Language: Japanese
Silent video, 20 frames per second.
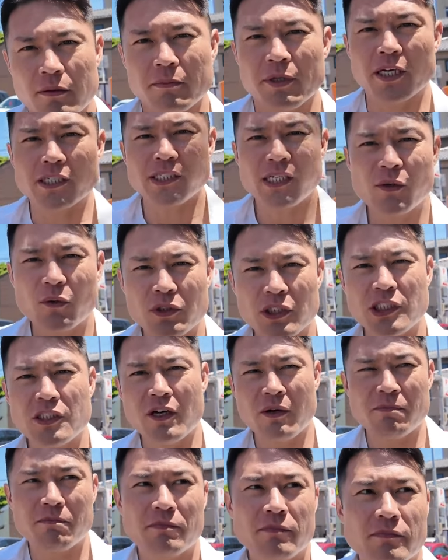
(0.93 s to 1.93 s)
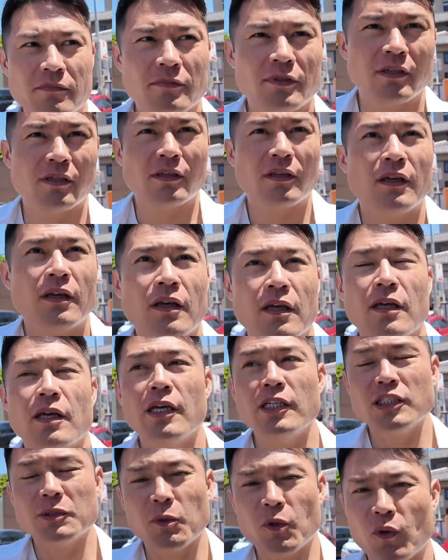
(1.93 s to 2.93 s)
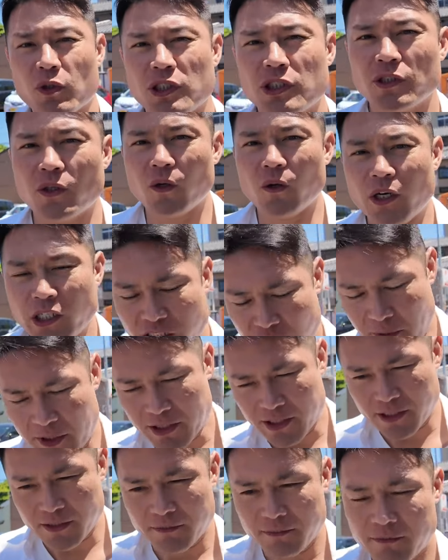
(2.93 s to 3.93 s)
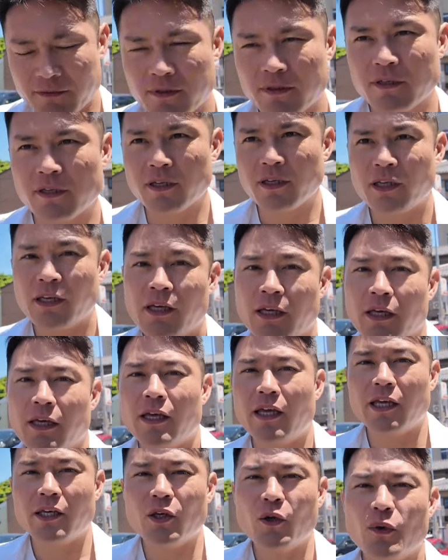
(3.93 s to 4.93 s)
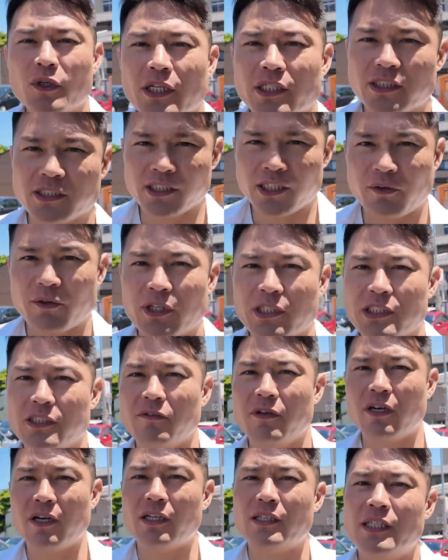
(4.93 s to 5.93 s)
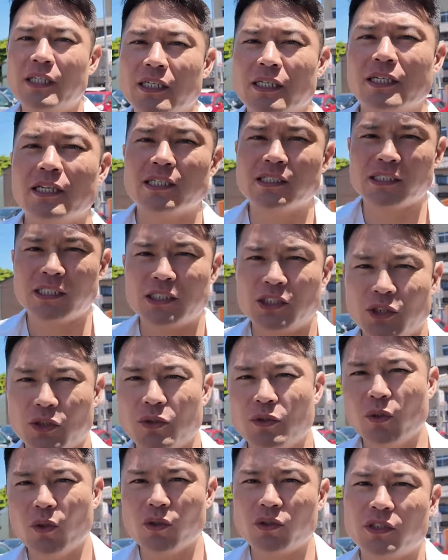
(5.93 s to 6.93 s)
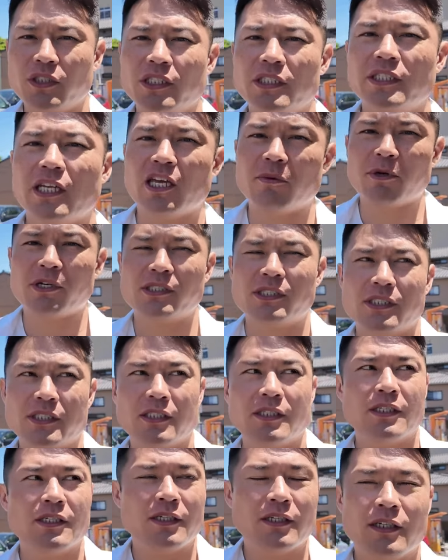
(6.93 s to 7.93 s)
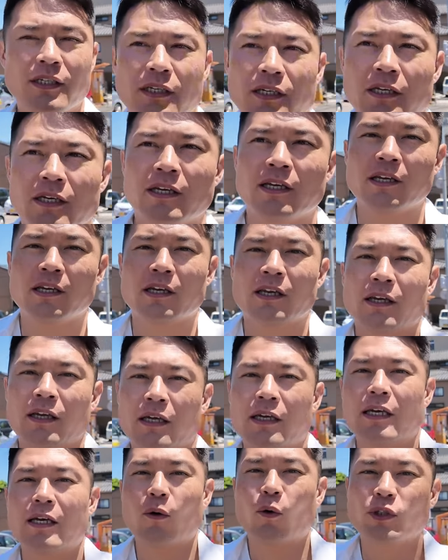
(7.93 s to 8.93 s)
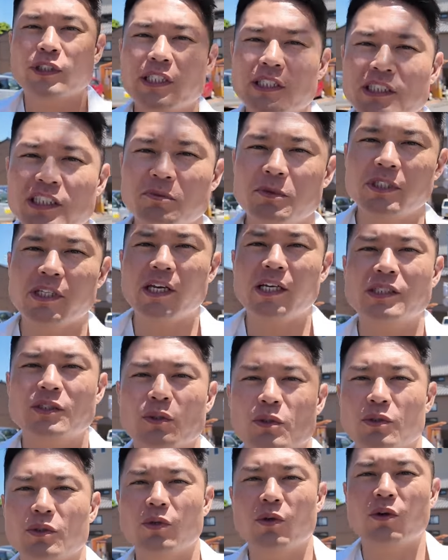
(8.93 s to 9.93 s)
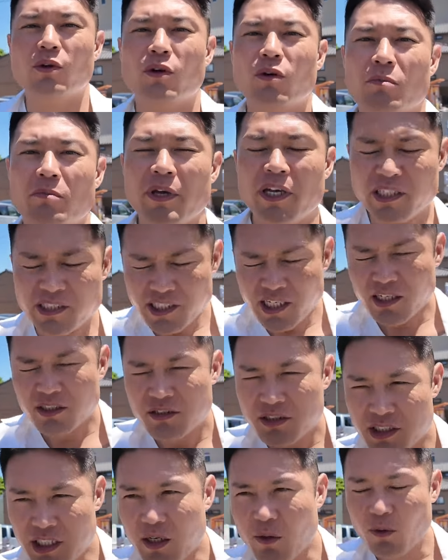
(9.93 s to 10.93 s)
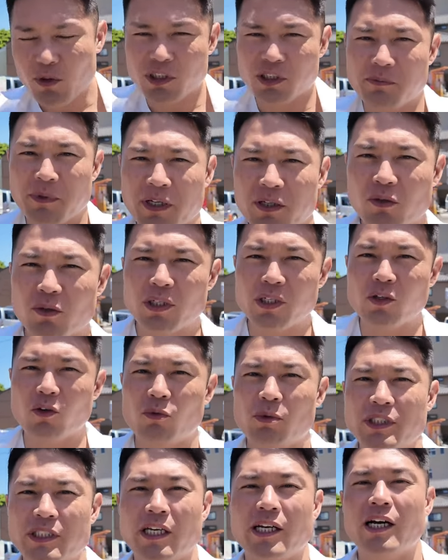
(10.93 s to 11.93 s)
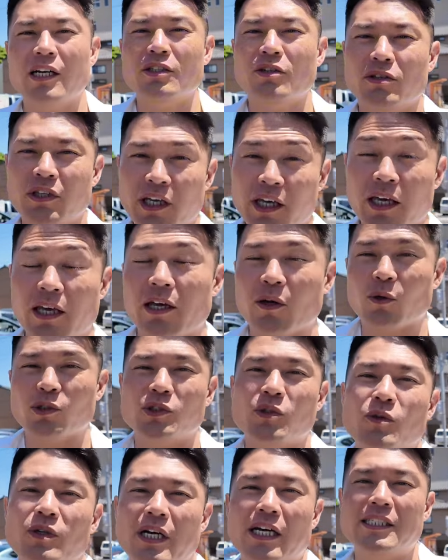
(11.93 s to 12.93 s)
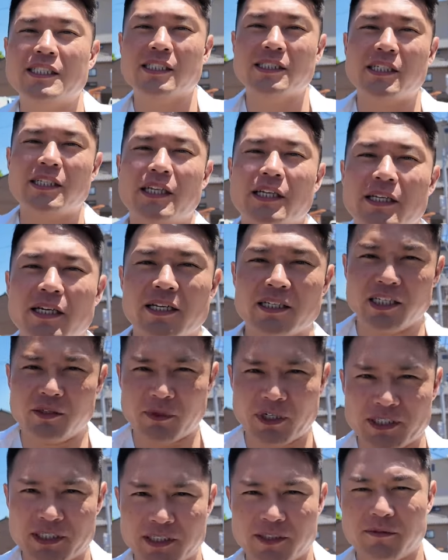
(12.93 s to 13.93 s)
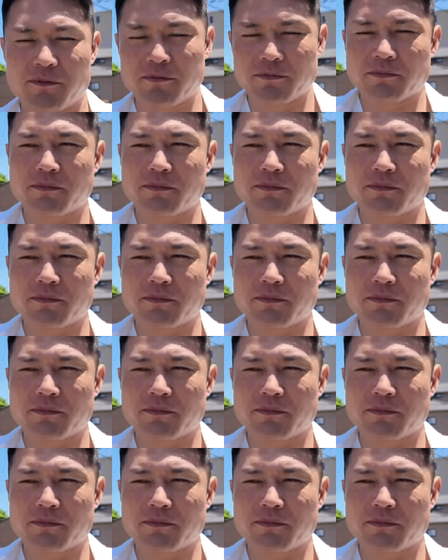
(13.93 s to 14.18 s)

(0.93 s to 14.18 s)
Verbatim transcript: 皆さんこんにちは。いつもご視聴ありがとうございます。今日はですね、私は新潟市中央区に来ています。お刺身定食のめちゃくちゃコスパのいいお店があるのでご紹介させていただきます。